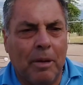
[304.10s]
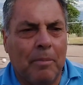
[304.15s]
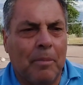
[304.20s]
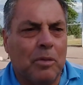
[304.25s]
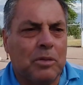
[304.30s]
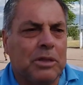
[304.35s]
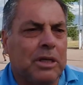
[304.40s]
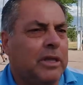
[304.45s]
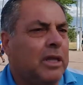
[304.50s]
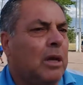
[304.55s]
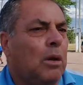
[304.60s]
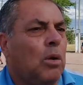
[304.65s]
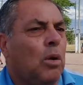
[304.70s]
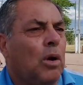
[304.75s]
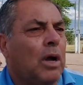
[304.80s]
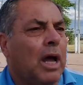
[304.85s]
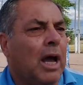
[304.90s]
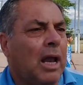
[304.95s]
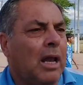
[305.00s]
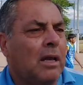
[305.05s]
vamos a ser de
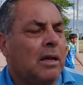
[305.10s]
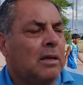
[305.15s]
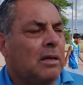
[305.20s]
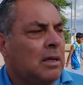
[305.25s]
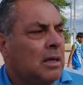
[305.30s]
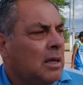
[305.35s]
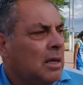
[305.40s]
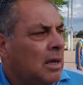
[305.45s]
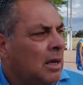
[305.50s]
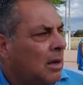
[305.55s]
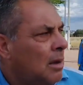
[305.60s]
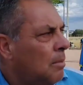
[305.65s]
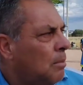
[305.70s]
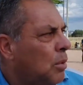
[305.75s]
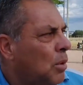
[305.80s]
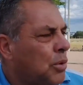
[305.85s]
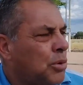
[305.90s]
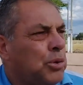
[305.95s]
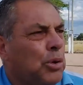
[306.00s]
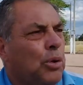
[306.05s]
local
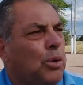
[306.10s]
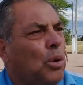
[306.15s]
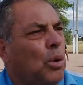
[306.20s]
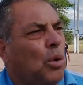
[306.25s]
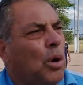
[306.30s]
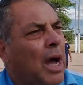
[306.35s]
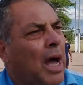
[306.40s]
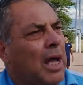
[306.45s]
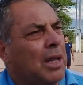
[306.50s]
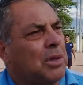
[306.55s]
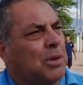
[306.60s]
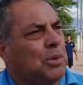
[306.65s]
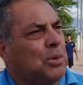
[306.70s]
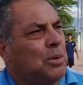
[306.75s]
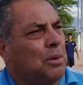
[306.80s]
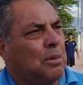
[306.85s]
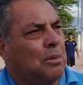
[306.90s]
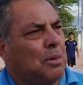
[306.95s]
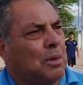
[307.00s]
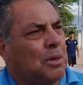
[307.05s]
por todos los gastos,
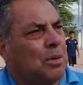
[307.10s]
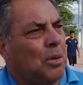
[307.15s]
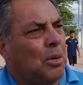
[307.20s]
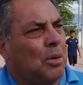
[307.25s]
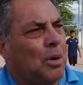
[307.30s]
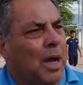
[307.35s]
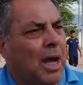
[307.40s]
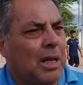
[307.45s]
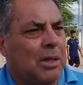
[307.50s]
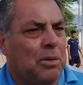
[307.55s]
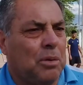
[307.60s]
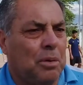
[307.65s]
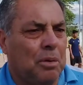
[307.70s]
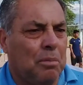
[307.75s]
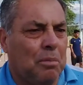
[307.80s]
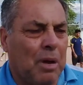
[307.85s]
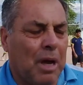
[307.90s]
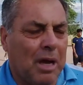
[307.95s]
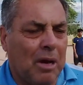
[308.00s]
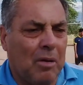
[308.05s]
por todos los
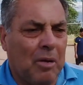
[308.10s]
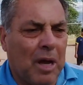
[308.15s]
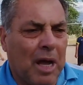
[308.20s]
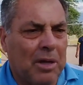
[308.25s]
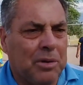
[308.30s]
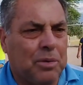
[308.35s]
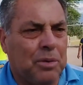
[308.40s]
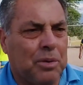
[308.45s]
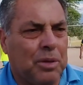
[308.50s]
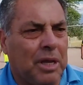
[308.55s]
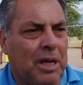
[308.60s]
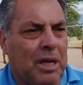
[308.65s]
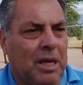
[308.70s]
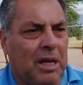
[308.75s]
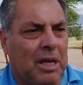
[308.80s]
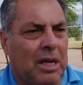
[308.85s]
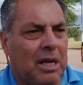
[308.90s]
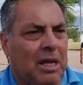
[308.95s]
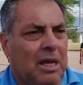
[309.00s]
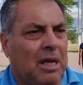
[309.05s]
gastos, más los gastos
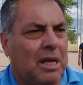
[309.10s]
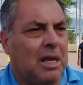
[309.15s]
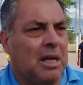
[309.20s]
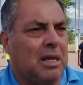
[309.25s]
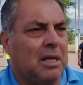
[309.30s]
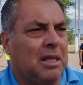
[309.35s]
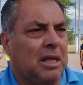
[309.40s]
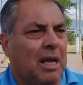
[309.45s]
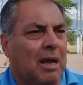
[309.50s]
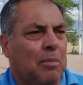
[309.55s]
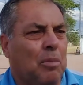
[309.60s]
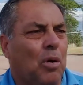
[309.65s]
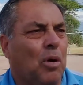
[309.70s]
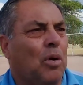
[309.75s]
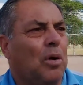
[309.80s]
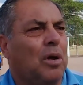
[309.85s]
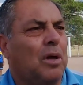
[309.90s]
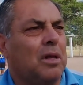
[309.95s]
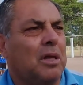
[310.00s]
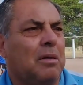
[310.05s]
de,
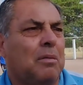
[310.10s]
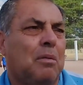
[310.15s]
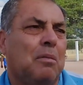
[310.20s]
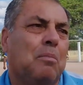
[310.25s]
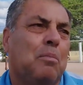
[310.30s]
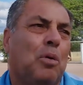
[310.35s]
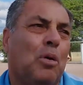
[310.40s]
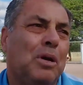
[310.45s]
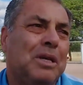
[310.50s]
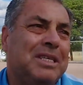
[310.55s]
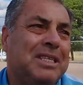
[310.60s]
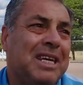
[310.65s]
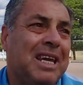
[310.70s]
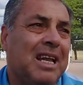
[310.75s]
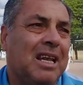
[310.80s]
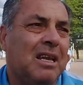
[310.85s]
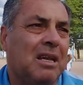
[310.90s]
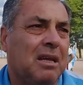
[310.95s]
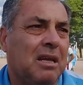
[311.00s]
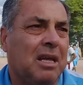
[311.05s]
digamos,
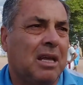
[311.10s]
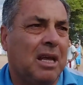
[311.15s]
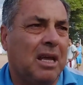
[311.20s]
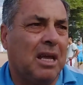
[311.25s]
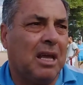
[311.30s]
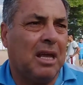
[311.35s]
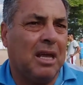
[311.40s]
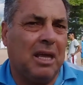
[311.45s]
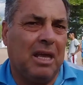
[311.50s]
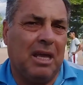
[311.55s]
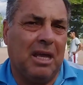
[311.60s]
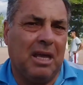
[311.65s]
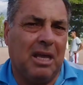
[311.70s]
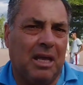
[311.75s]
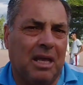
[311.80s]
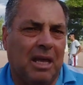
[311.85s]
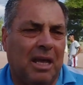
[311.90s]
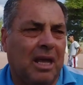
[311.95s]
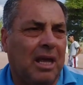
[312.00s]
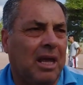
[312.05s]
policial, eh,
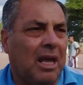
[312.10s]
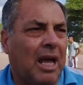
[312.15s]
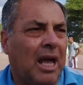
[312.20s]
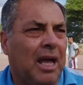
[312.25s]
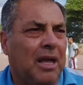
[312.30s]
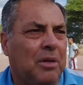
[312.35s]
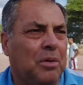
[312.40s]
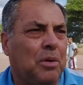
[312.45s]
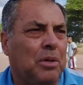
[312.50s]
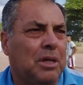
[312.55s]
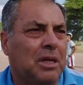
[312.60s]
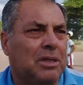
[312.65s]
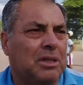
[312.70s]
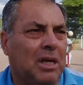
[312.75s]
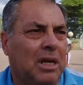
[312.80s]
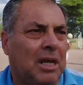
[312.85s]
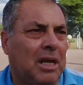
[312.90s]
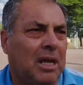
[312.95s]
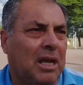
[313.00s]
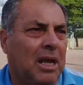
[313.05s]
que ahí donde
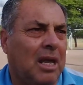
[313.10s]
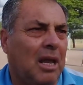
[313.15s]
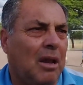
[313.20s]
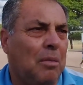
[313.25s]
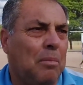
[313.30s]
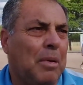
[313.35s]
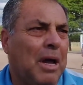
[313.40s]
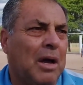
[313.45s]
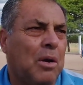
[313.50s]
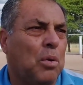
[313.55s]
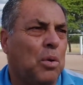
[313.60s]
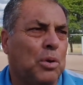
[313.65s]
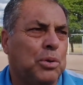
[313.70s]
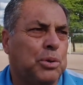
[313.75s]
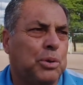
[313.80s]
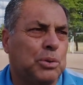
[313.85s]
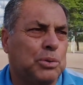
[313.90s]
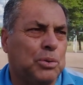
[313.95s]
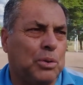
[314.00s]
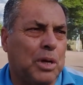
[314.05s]
es el más
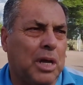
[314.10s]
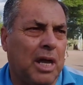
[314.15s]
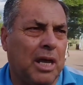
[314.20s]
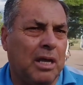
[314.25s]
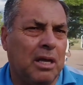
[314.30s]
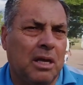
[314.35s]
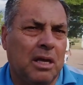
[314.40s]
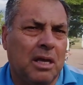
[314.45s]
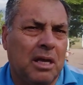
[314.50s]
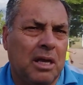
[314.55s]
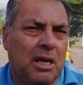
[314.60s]
costoso que hay.